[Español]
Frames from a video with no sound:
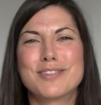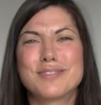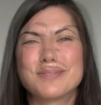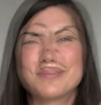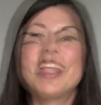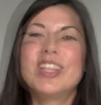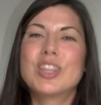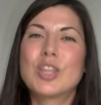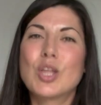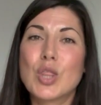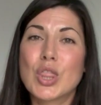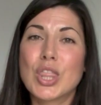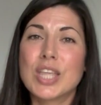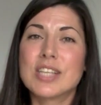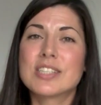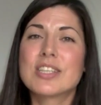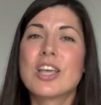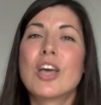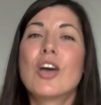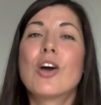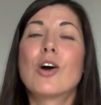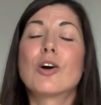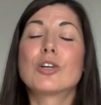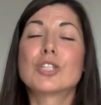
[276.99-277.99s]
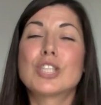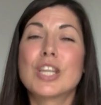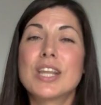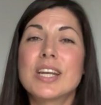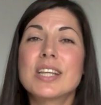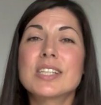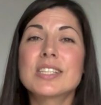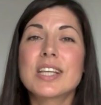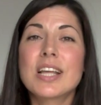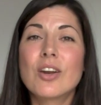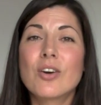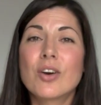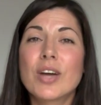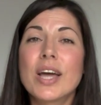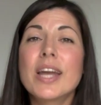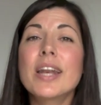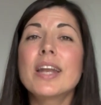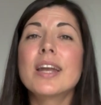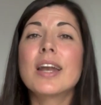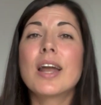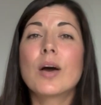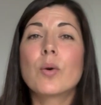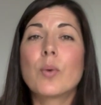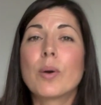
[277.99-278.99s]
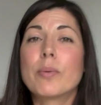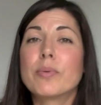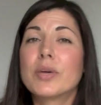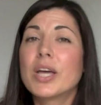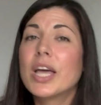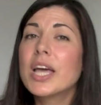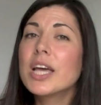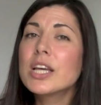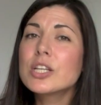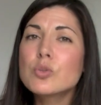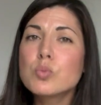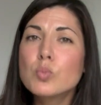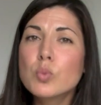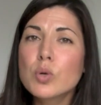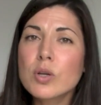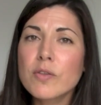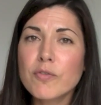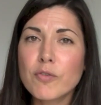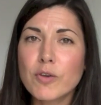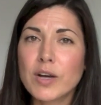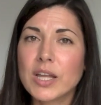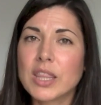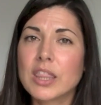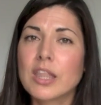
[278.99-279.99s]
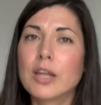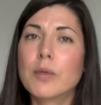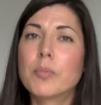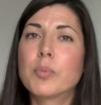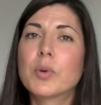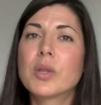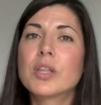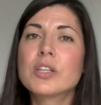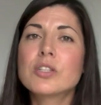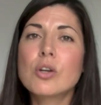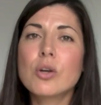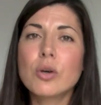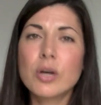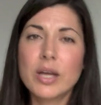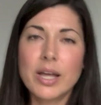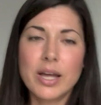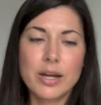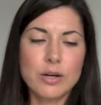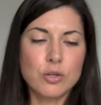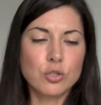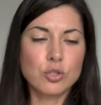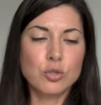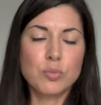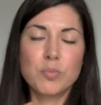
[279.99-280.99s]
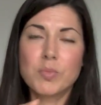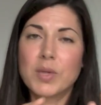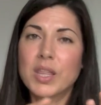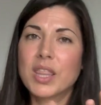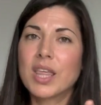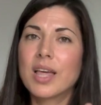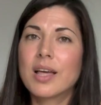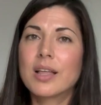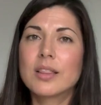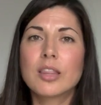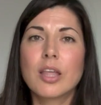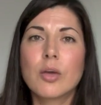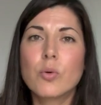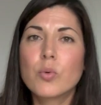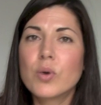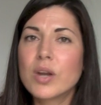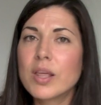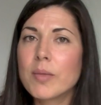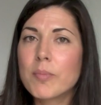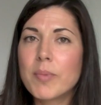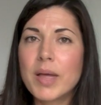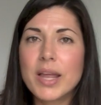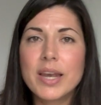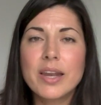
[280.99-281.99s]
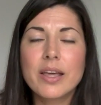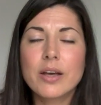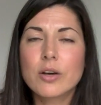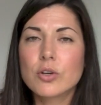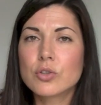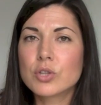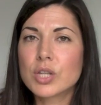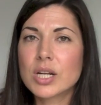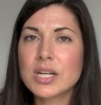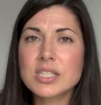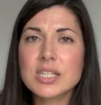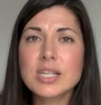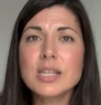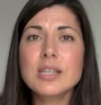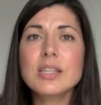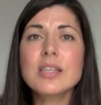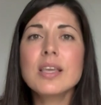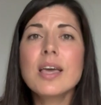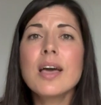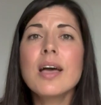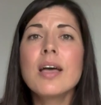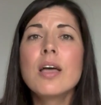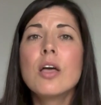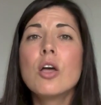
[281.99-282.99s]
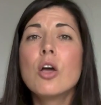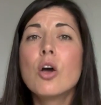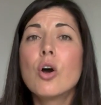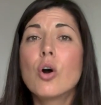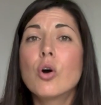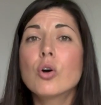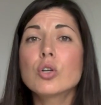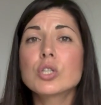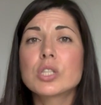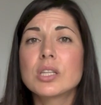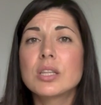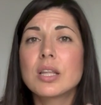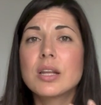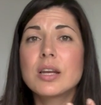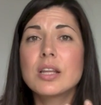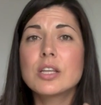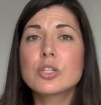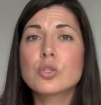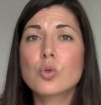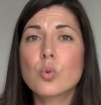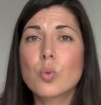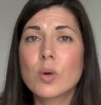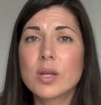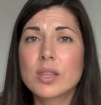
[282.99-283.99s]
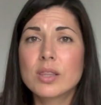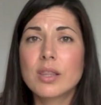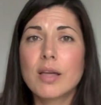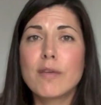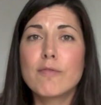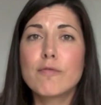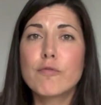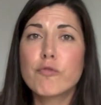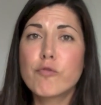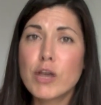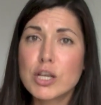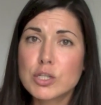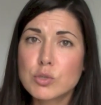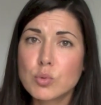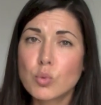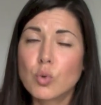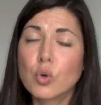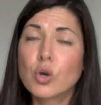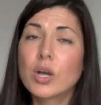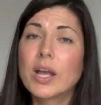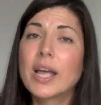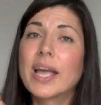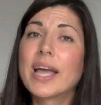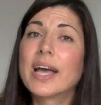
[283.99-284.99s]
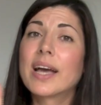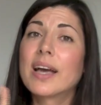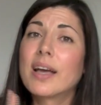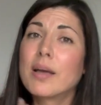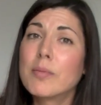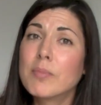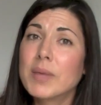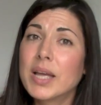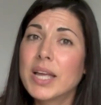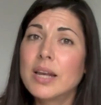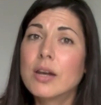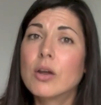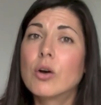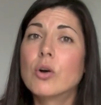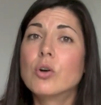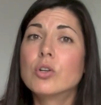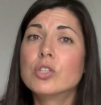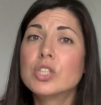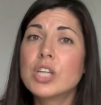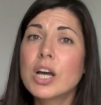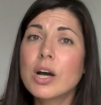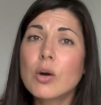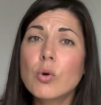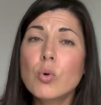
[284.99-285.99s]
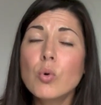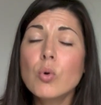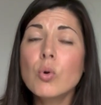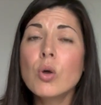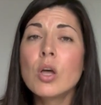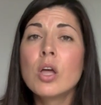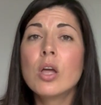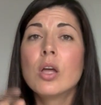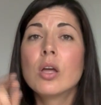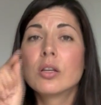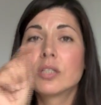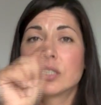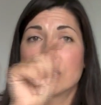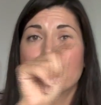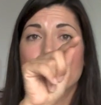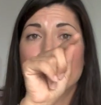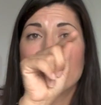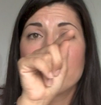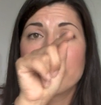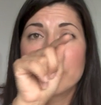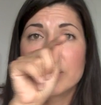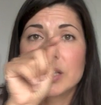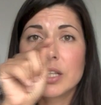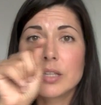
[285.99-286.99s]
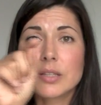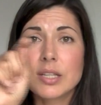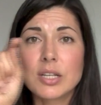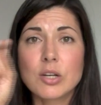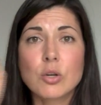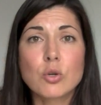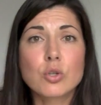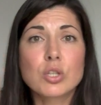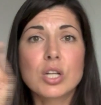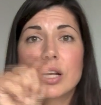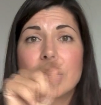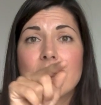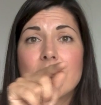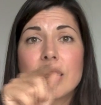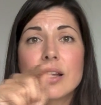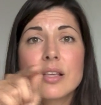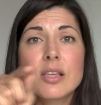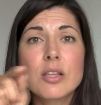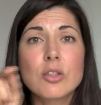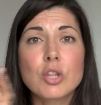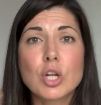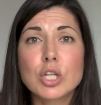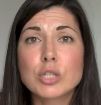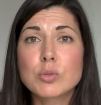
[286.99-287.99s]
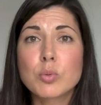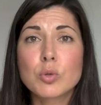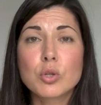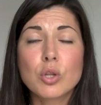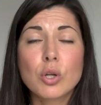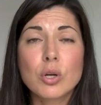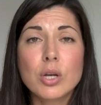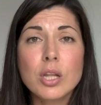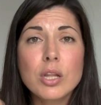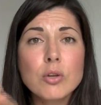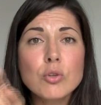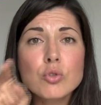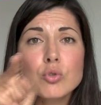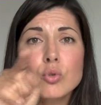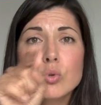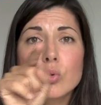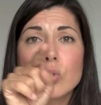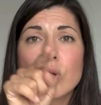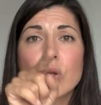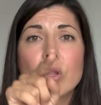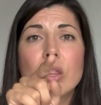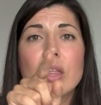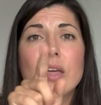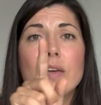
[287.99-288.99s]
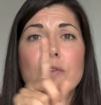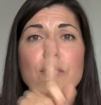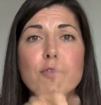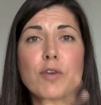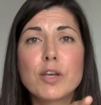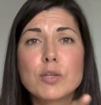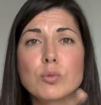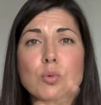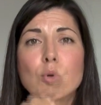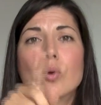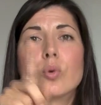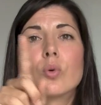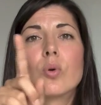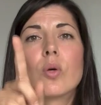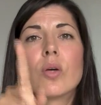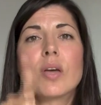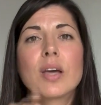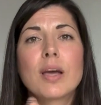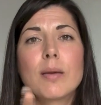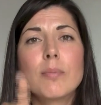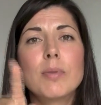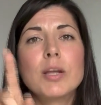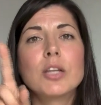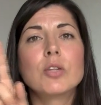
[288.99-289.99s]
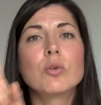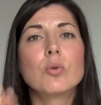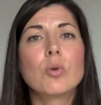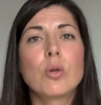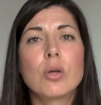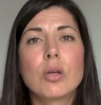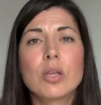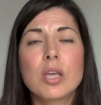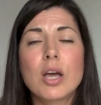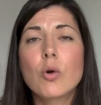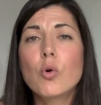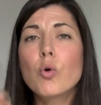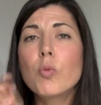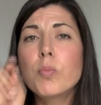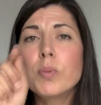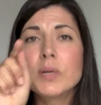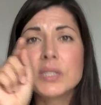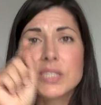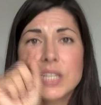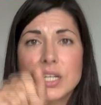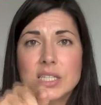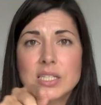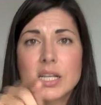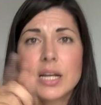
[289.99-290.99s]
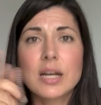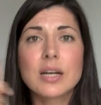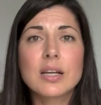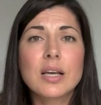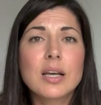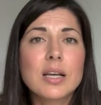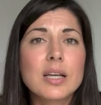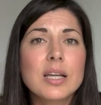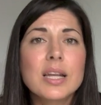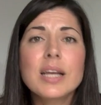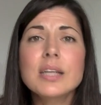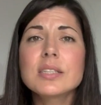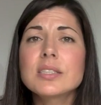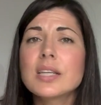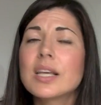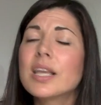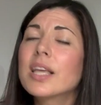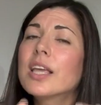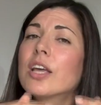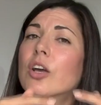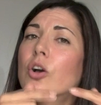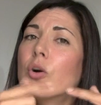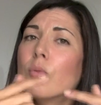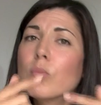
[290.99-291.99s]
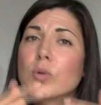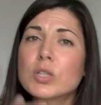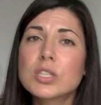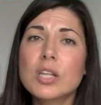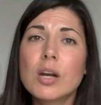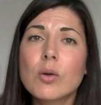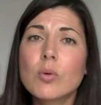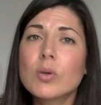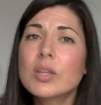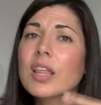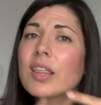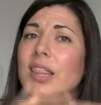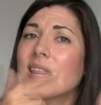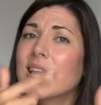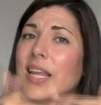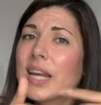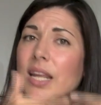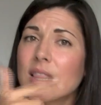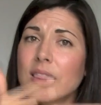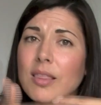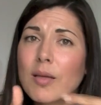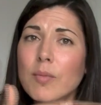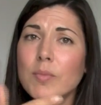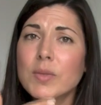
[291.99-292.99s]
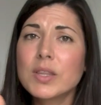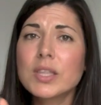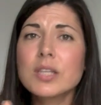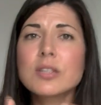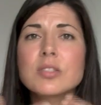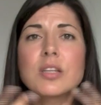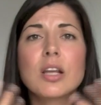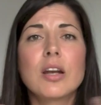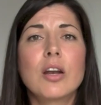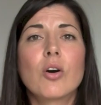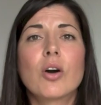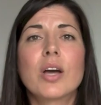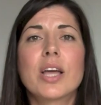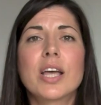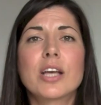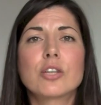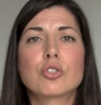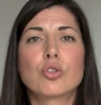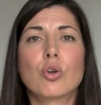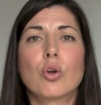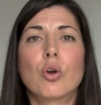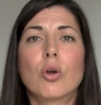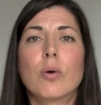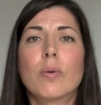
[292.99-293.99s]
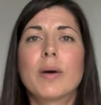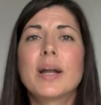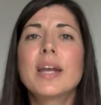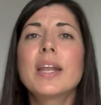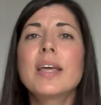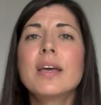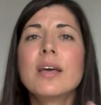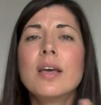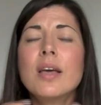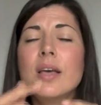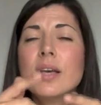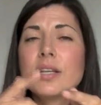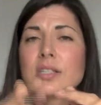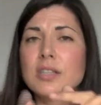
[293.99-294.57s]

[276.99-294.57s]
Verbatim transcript: Entonces, os tenéis que loguear en la web. Es muy fácil, podéis loguearos mediante un email y contraseña o si tenéis cuenta en Facebook, en Gmail o en Yahoo, Simplemente os saldrán allí tres botoninos, uno de Facebook, uno de Gmail y uno de Yahoo, pincháis en el que queráis y con vuestra cuenta directamente se loguea solo, ¿vale?